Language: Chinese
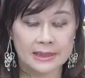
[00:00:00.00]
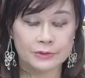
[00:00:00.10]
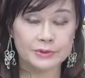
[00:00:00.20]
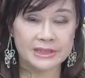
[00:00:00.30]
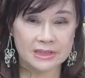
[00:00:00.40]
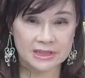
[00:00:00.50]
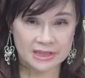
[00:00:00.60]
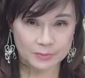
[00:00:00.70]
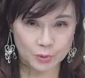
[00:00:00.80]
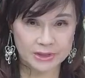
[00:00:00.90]
啊，尤其是
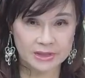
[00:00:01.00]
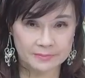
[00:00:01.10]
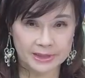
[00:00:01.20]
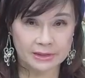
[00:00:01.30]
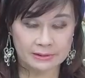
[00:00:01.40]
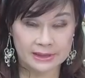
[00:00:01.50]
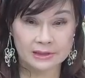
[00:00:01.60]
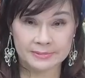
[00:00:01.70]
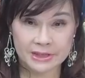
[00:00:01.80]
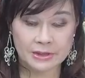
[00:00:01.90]
骑摩托车朋友要
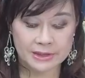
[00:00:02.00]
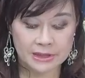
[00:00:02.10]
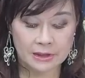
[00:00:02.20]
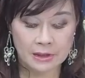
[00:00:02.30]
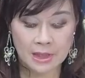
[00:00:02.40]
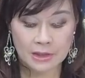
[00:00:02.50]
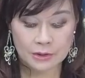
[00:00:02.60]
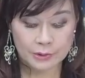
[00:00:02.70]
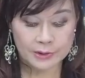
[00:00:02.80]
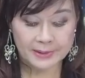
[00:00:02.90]
特别小心哦，
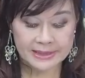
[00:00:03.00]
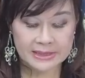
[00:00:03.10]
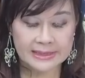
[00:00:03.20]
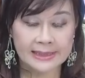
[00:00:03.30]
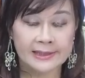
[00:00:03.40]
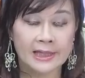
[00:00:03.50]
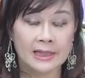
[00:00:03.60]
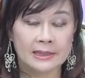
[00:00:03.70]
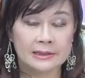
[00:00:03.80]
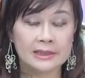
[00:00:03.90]
有意外之灾。
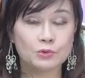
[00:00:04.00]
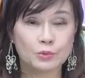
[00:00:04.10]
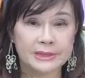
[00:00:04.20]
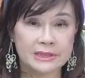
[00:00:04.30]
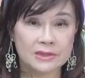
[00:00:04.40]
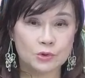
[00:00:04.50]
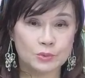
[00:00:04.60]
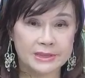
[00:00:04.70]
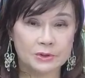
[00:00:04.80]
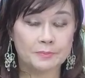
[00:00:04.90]
那如果你是
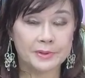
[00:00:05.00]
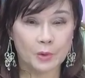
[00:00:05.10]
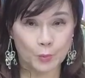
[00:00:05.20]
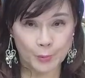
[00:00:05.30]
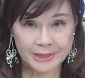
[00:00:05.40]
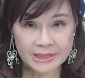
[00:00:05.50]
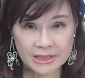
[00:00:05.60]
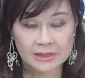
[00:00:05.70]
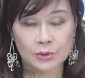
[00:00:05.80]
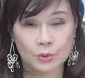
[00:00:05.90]
做那种比较危
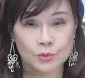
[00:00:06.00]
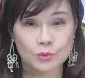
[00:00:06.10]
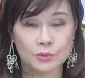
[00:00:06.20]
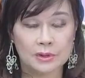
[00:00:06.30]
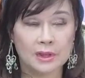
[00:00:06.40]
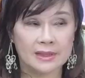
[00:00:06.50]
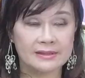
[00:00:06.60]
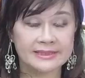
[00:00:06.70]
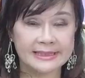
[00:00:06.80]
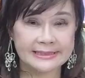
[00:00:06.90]
险的工作哈，
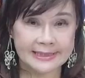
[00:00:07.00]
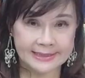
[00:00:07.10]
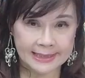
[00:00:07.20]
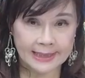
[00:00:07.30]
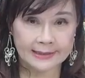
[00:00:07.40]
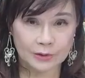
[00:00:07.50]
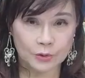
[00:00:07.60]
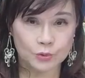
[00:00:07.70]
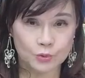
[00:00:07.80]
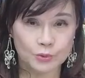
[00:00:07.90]
要上山下海的
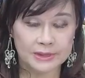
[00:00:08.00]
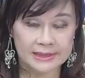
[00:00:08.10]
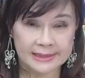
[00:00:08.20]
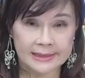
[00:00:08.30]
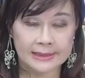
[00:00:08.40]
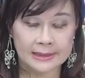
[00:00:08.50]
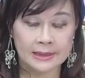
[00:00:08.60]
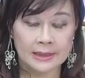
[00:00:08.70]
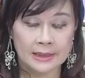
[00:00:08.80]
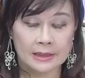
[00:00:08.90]
工作的人呢，
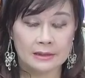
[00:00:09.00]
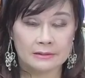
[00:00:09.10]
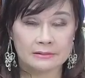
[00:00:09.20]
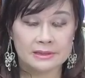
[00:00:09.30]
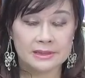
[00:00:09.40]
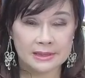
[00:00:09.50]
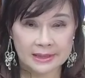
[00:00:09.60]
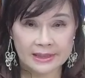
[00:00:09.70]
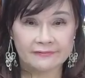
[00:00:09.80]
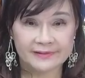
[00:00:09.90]
哦。真
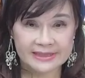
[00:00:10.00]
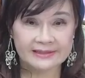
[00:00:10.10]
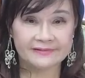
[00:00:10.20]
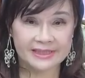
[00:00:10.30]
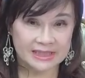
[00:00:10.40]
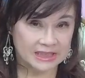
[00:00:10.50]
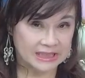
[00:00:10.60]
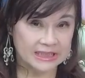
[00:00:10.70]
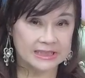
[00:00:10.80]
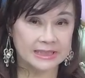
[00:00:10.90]
的要非常非常的
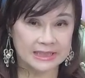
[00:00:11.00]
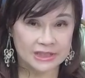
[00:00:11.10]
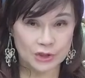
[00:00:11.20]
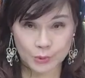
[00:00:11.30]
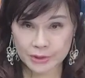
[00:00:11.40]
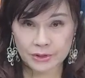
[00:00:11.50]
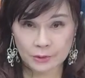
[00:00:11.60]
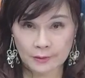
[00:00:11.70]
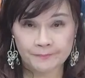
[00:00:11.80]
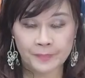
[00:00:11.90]
谨慎跟小
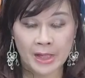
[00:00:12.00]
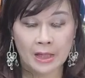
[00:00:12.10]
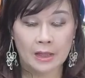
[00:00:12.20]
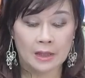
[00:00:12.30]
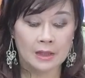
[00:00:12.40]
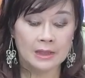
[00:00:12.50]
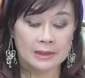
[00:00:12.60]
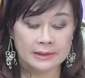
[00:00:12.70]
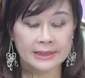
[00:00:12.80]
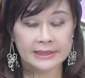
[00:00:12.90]
心哦。好，
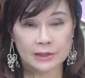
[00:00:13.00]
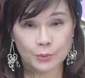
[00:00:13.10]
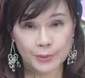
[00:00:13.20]
那你的